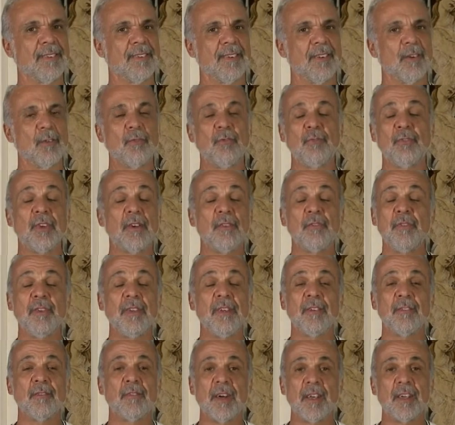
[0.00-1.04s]
Eu já
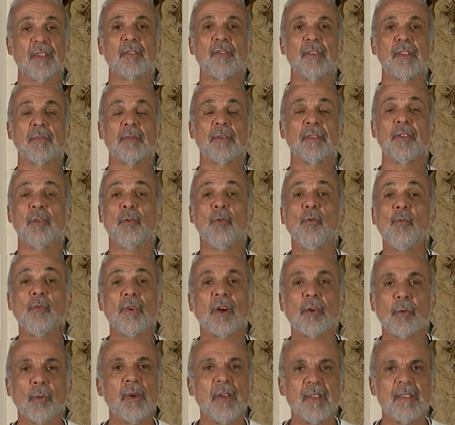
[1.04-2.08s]
vim várias vezes, mas eu
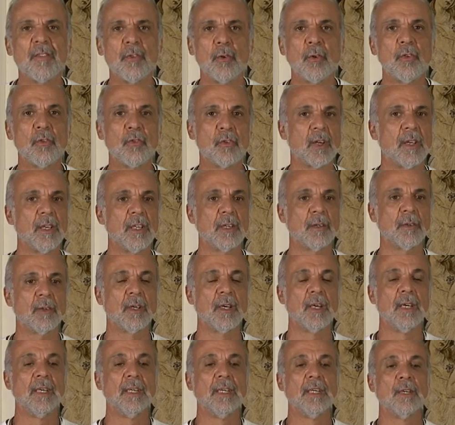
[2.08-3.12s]
nunca conheci o Rio de Janeiro
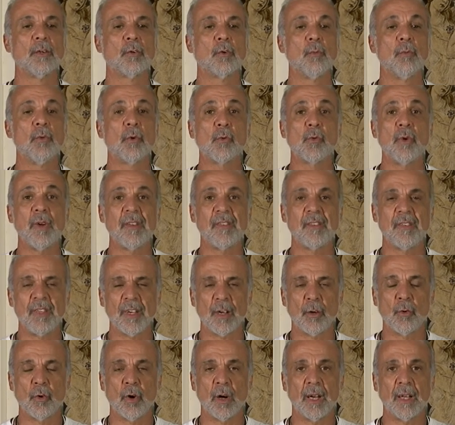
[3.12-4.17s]
como eu conheci
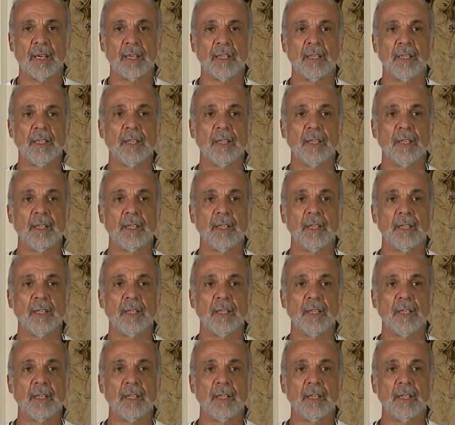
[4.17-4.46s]
agora.